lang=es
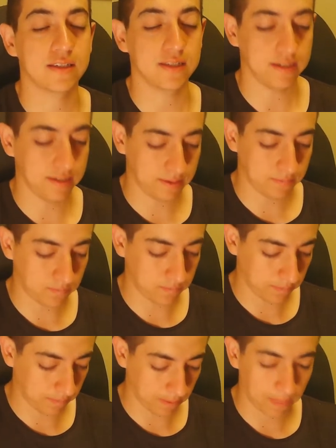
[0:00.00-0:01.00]

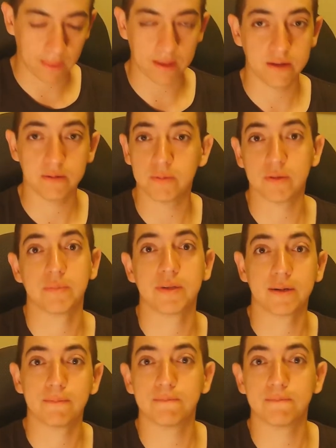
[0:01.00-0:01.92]
y vamos a empezar.